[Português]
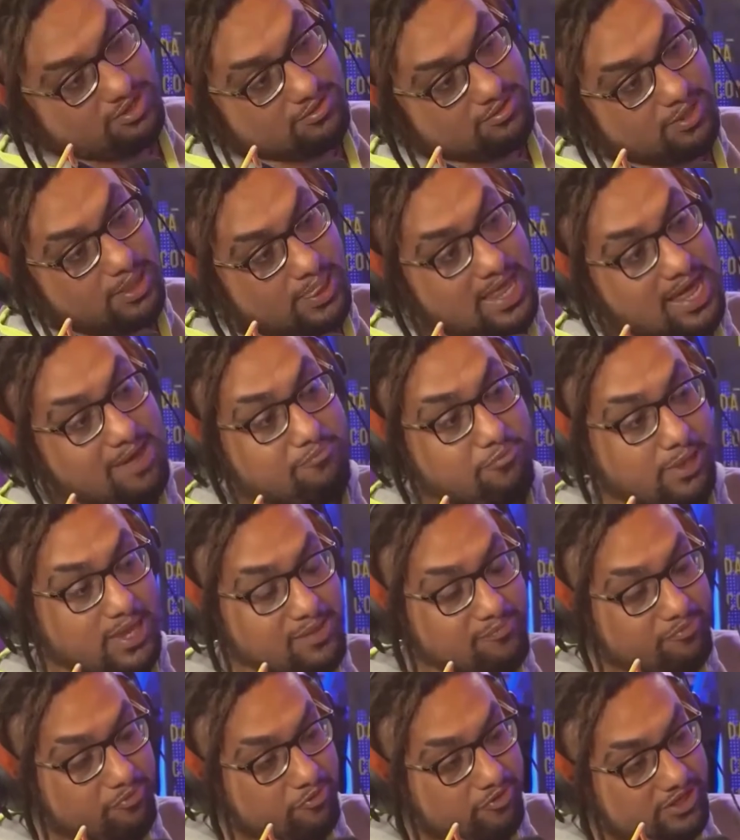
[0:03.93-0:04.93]
Não lábio é? Lábio
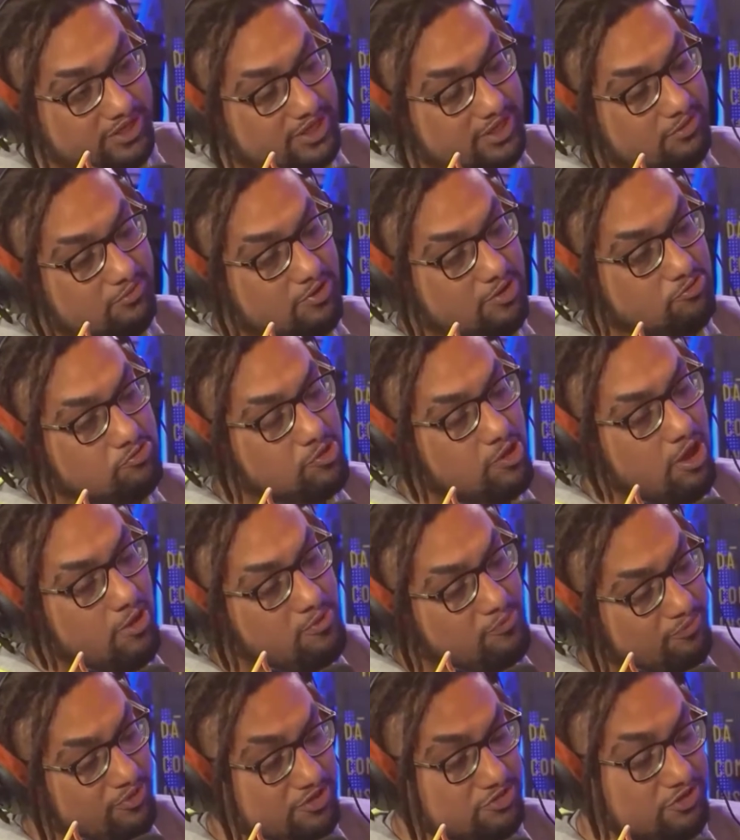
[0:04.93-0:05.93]
leporino é um nome
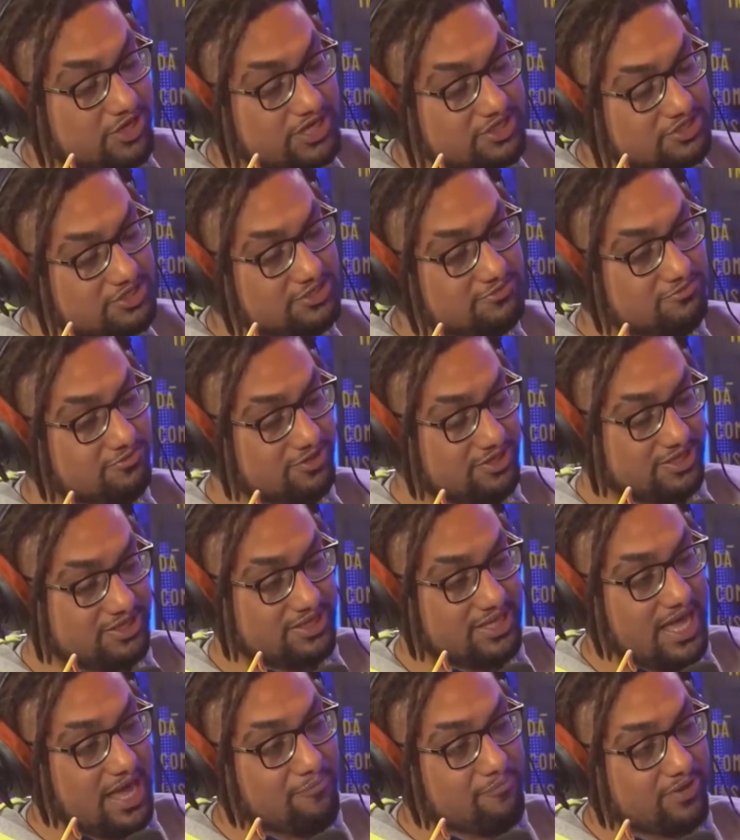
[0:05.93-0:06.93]
pejorativo que
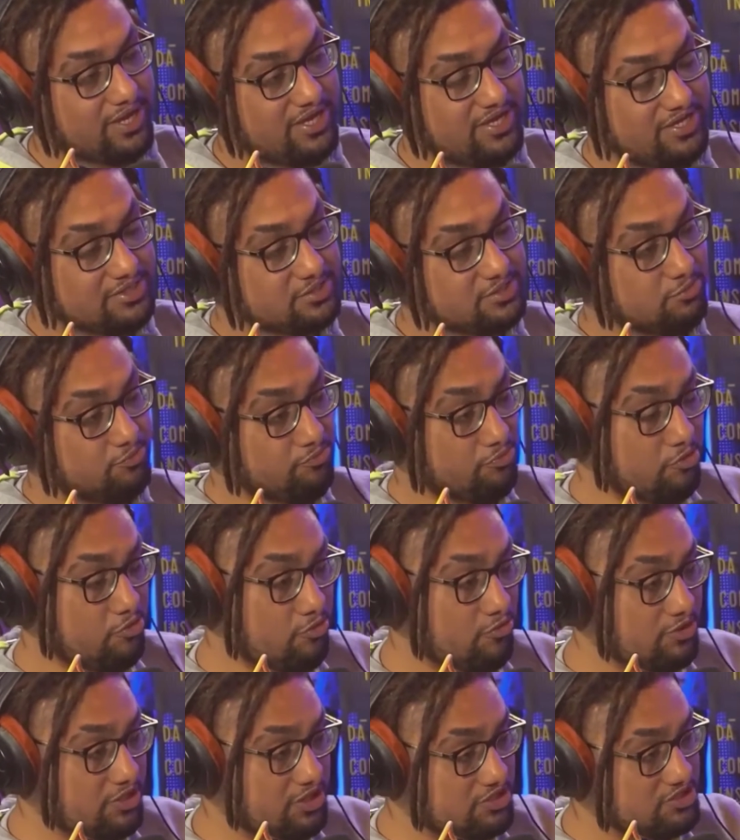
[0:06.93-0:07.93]
dá para isso por
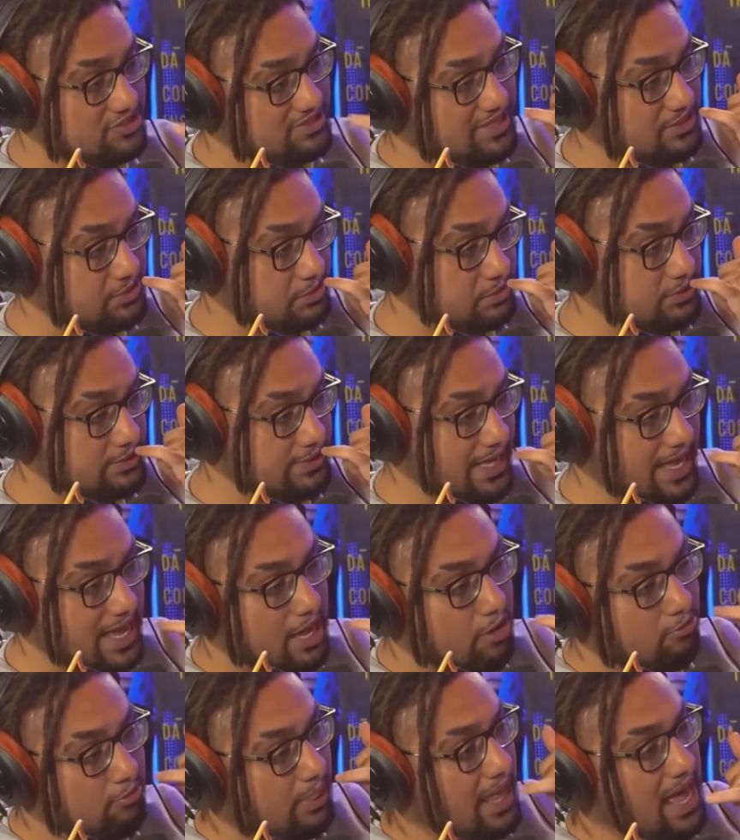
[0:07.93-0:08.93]
conta de se associar
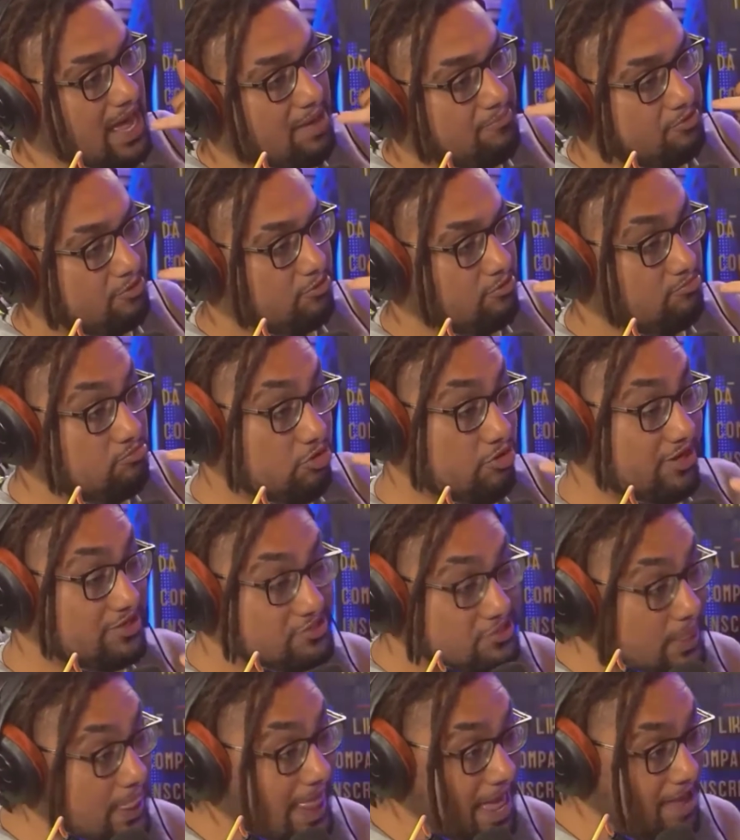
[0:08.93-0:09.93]
o lábio com boca
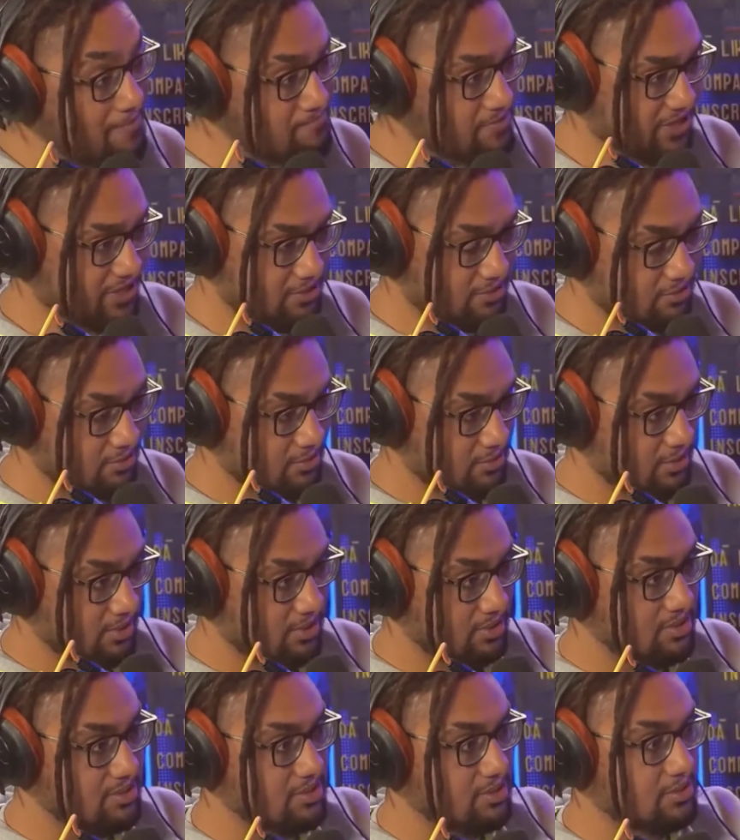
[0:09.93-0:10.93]
de lebre.
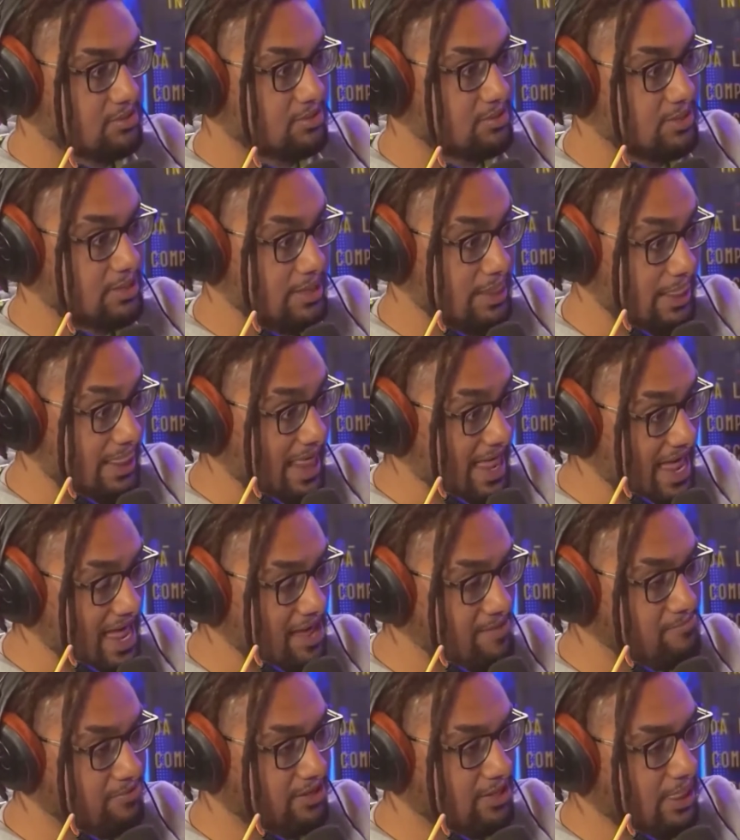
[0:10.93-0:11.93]
Nossa!
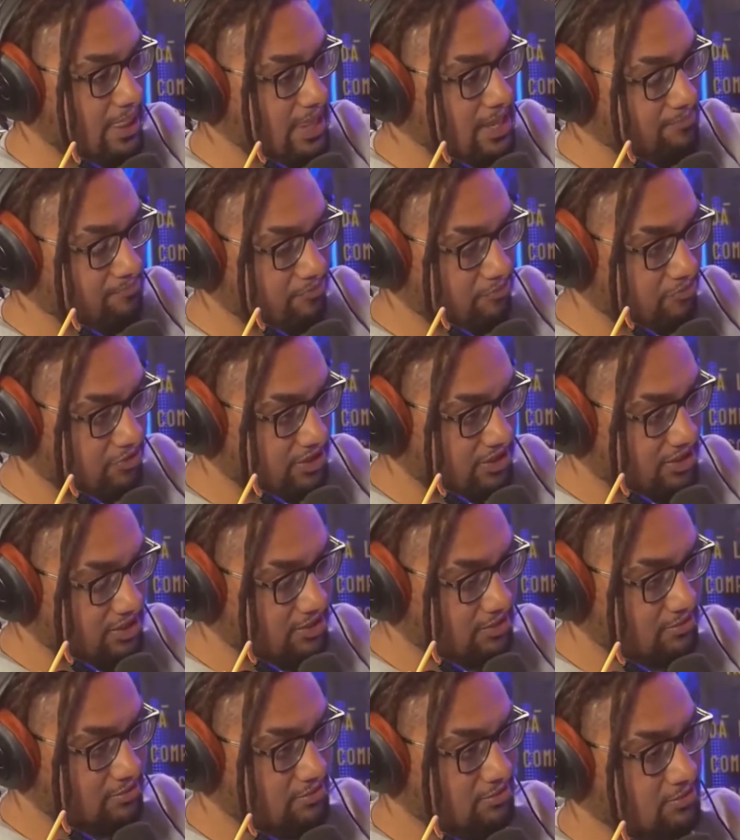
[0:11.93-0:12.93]
Lebre, tem a lepurino,
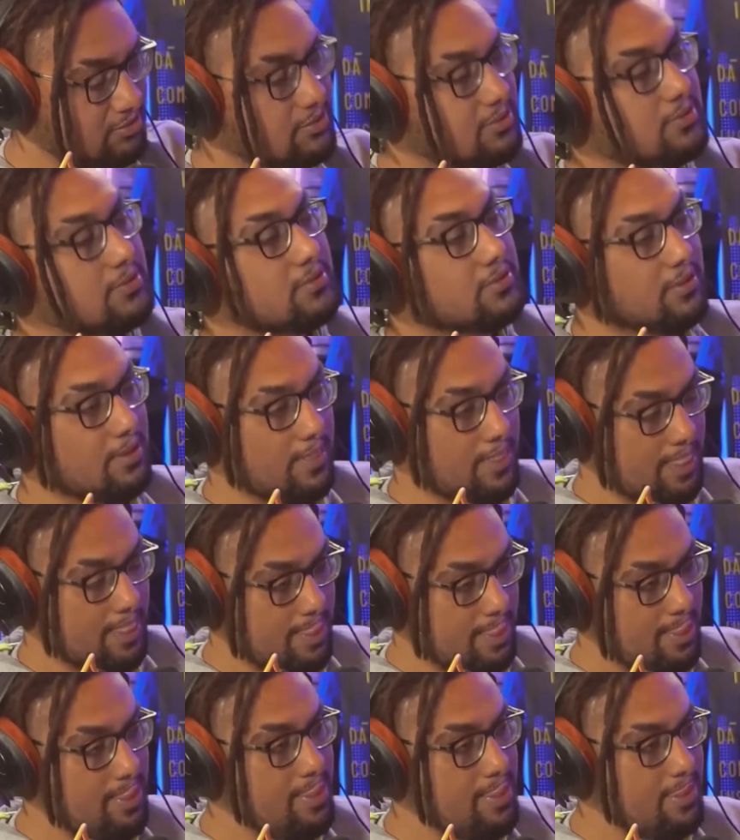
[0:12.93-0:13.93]
divisóriazinha assim. Que o-
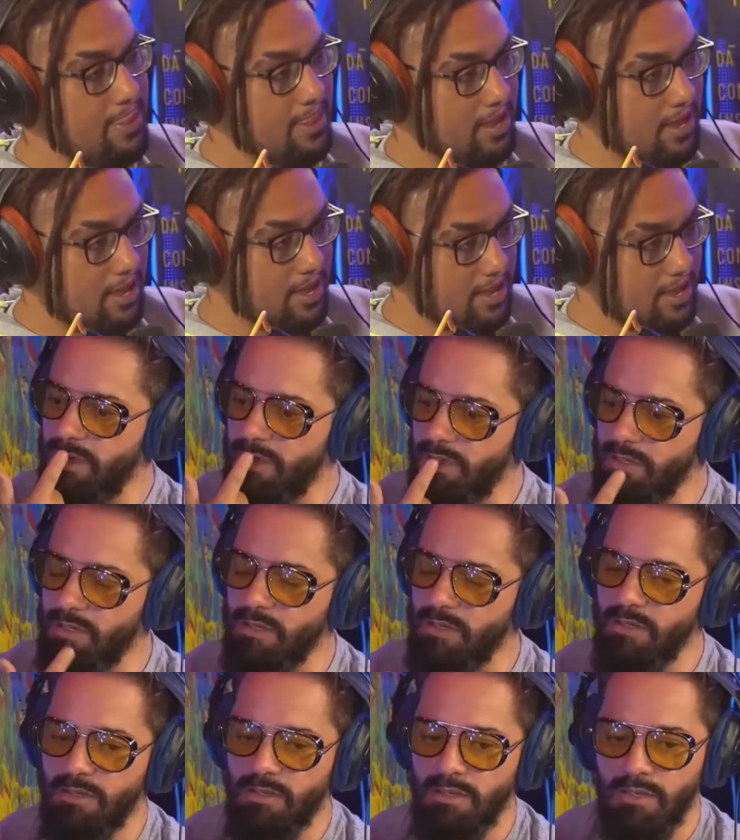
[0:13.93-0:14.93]
a lebre tem
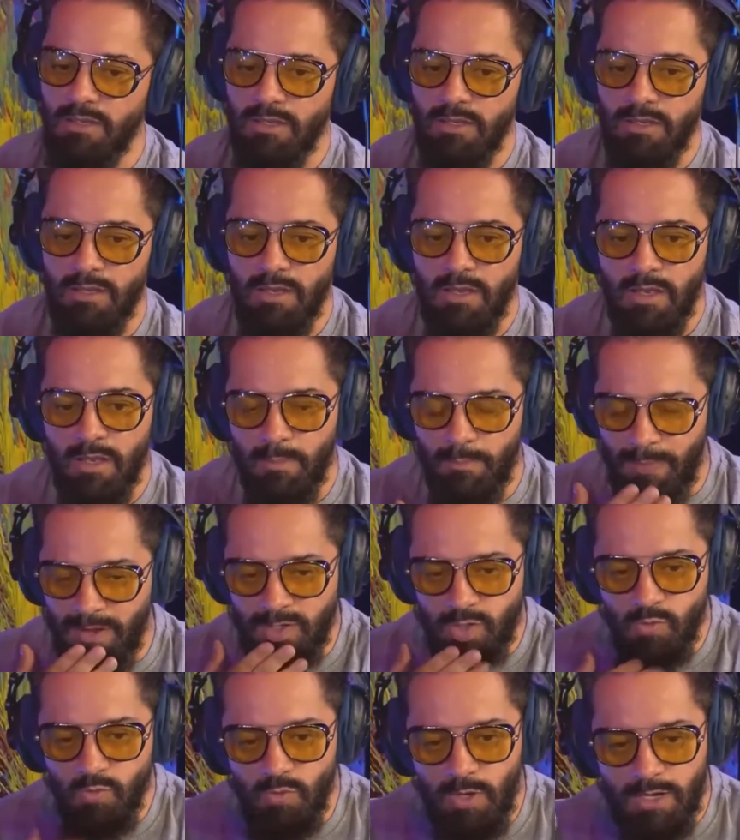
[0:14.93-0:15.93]
né? É. Isso.
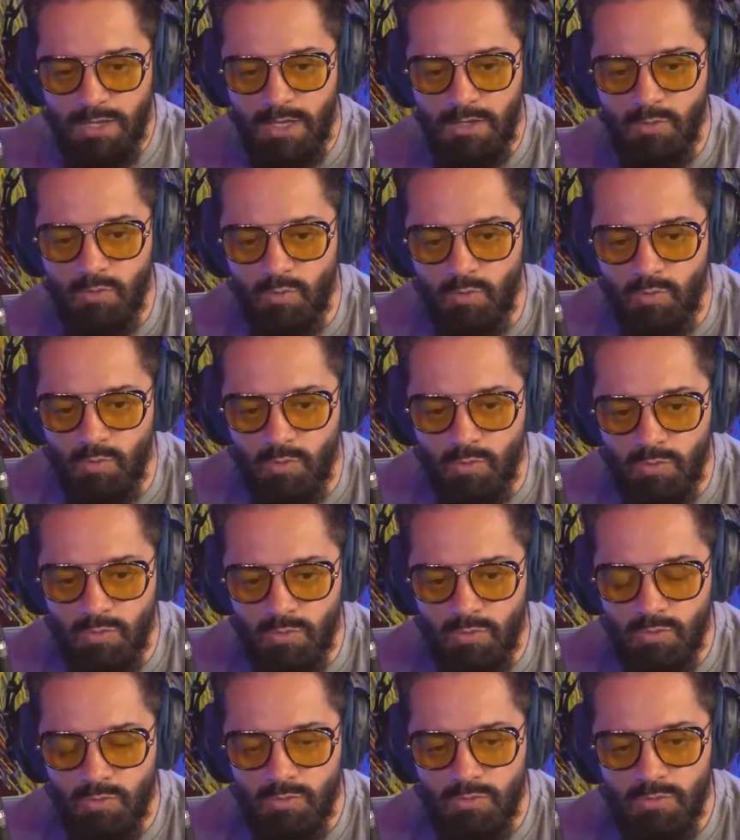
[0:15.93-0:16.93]
Mas o, aquele O nome
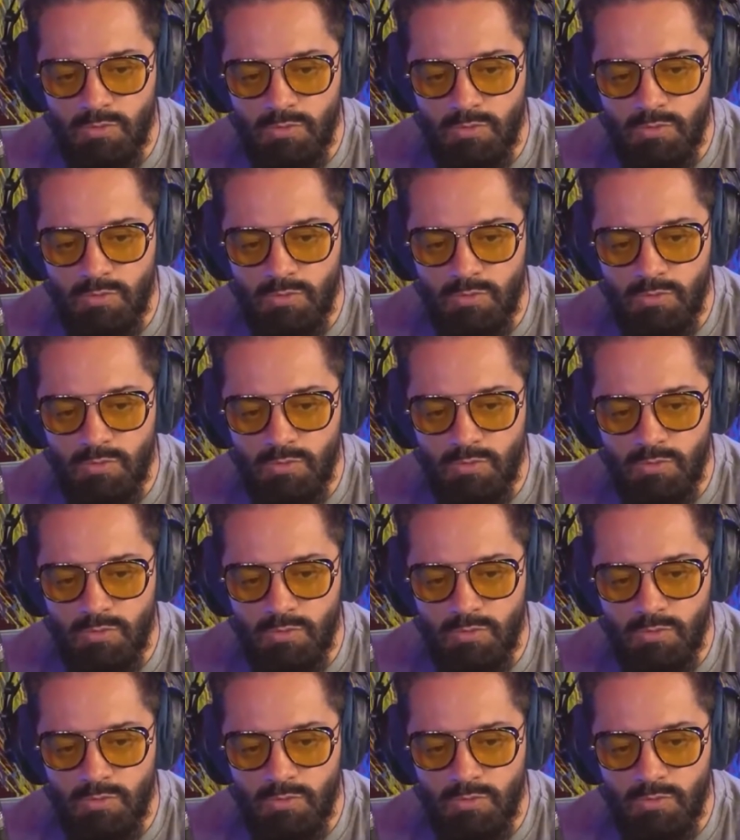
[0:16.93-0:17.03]
correto é